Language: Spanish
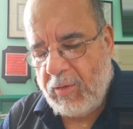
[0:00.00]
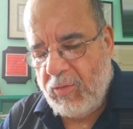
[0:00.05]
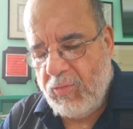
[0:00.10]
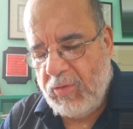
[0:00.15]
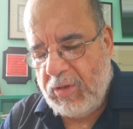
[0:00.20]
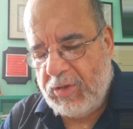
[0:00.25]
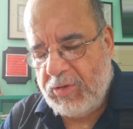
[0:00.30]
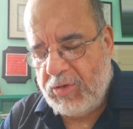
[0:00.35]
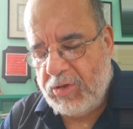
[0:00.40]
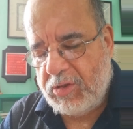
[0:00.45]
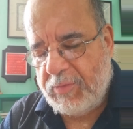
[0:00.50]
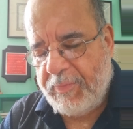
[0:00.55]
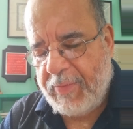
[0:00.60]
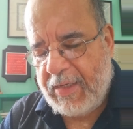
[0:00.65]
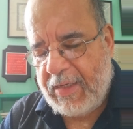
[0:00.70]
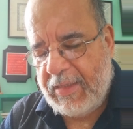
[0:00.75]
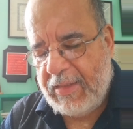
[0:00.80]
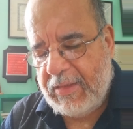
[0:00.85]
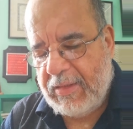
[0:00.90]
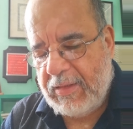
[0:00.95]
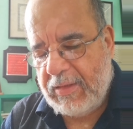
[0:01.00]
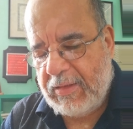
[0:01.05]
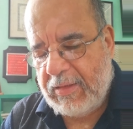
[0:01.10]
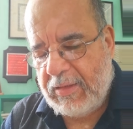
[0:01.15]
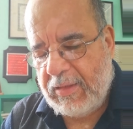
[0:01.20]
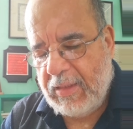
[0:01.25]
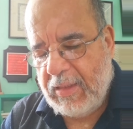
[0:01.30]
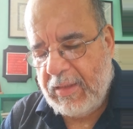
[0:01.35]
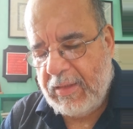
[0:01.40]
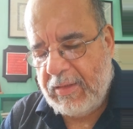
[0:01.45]
Nuestros
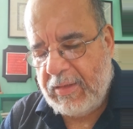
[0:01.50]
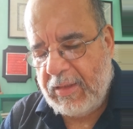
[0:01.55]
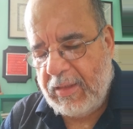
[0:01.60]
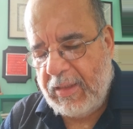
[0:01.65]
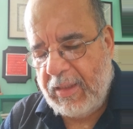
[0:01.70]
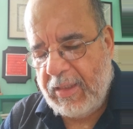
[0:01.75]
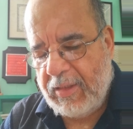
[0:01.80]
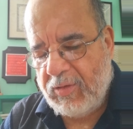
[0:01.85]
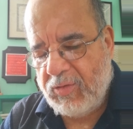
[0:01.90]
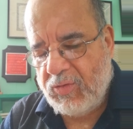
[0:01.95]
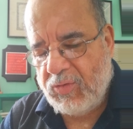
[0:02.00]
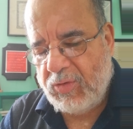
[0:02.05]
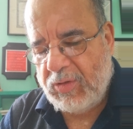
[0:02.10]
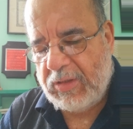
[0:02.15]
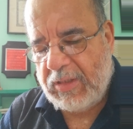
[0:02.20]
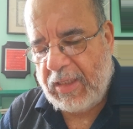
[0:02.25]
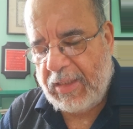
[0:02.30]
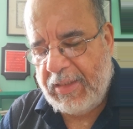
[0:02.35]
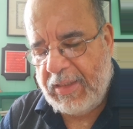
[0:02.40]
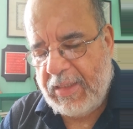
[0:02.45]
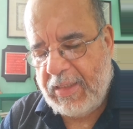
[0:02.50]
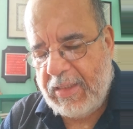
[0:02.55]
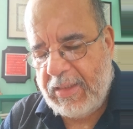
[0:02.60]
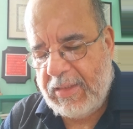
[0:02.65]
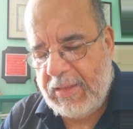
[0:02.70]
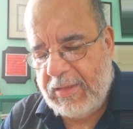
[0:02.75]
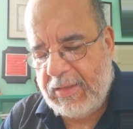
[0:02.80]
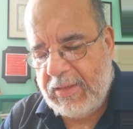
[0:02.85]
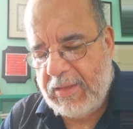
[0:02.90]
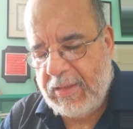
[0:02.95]
padres tenían sus
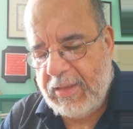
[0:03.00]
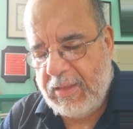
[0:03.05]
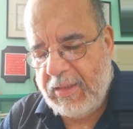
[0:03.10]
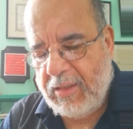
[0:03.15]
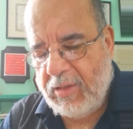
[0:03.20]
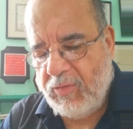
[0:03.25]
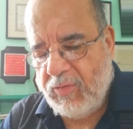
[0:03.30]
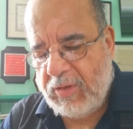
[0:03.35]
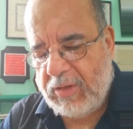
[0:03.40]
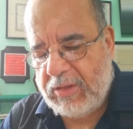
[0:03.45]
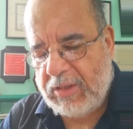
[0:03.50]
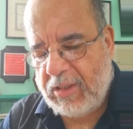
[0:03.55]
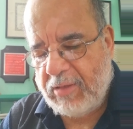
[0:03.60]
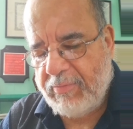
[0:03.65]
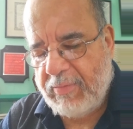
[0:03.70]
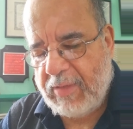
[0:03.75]
talleres y nuestras